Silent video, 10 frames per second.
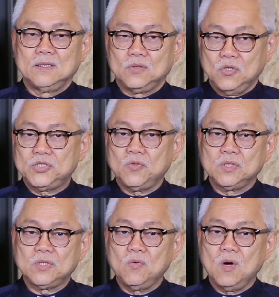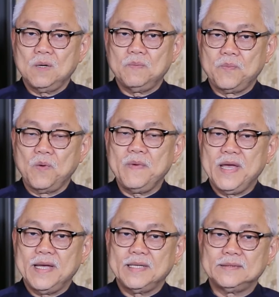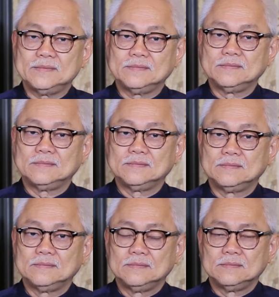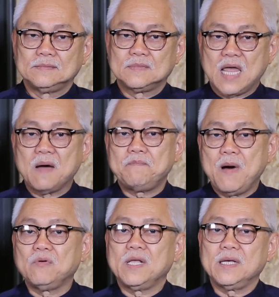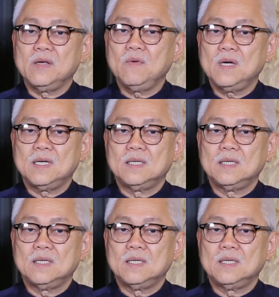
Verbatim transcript: โดยส่วนตัวผมเองตั้งเป้าอย่างนี้ว่า